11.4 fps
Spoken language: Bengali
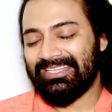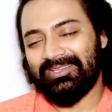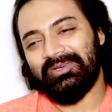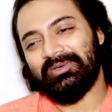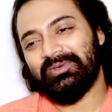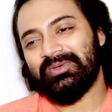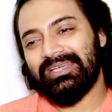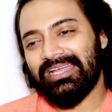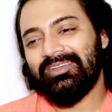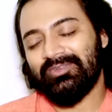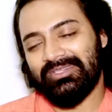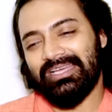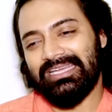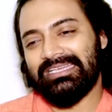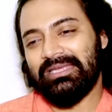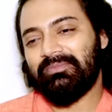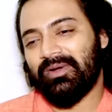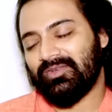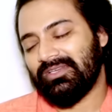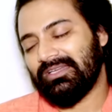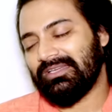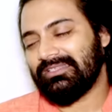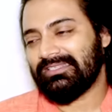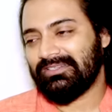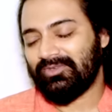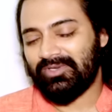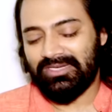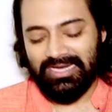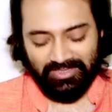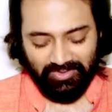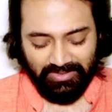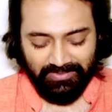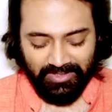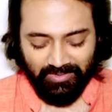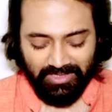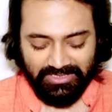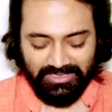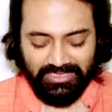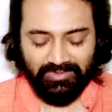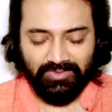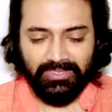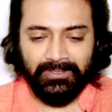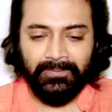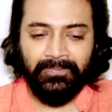তো এখানেও তাই এটাই পাও না যে ওনারা এতটা ভালোবাসেন এতটা